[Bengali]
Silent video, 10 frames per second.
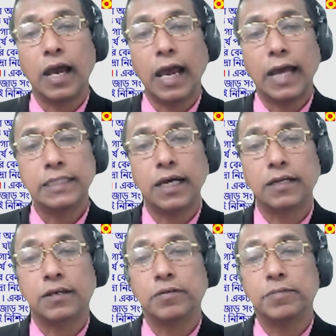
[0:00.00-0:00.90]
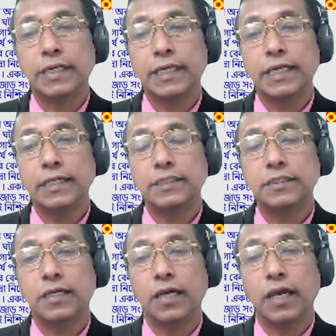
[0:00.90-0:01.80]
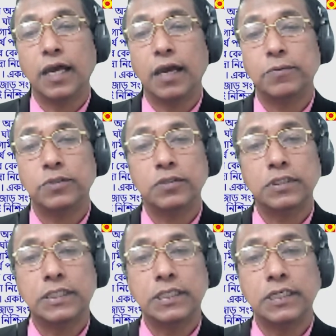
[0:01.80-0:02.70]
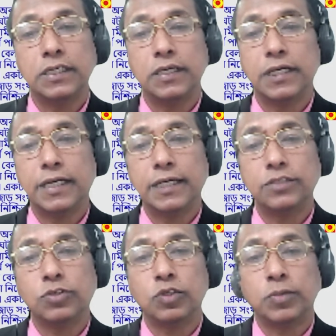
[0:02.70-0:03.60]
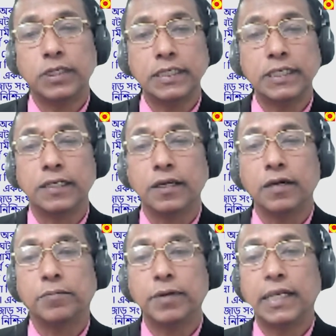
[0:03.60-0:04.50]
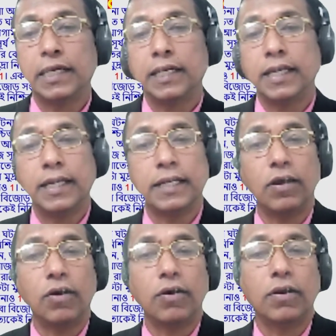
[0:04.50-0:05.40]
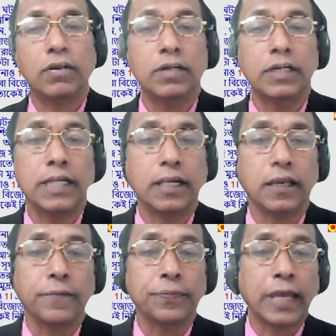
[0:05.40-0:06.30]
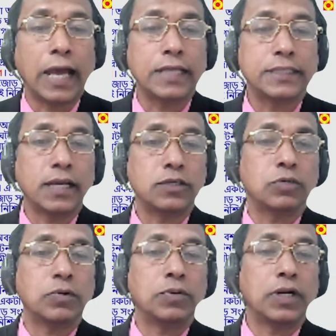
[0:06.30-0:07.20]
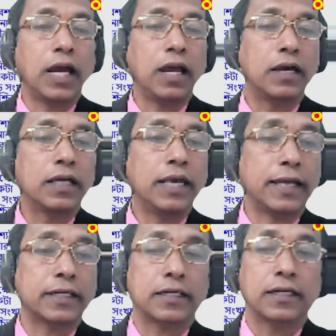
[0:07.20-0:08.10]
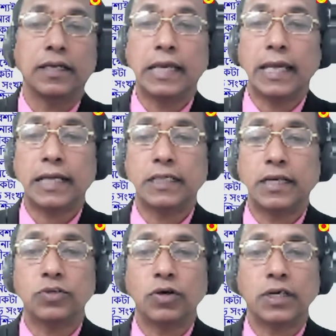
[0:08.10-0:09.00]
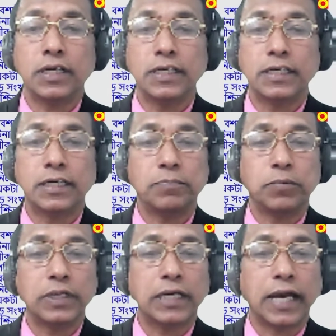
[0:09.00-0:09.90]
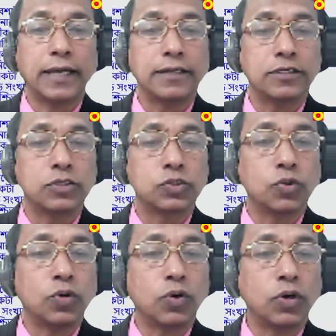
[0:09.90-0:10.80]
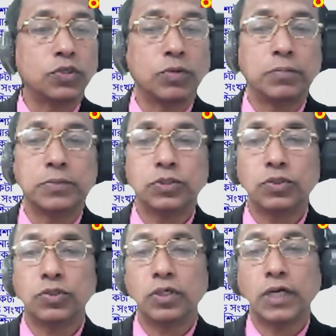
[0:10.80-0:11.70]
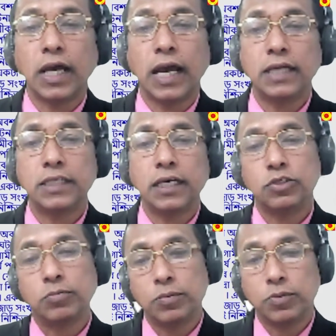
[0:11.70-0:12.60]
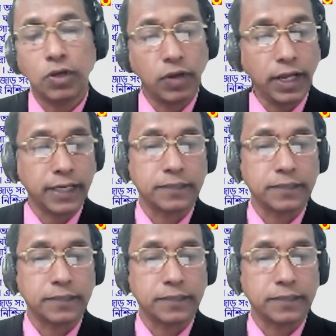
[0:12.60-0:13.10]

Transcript: আসার মানে এইচ টি এইচ অথবা টি মানে হেড অর ট্রেল আসার সম্ভাবনা এক একটা ছক্কা নিক্ষেপ পরীক্ষায় জোর অথবা বিজোর সংখ্যা আসার সম্ভাবনা এক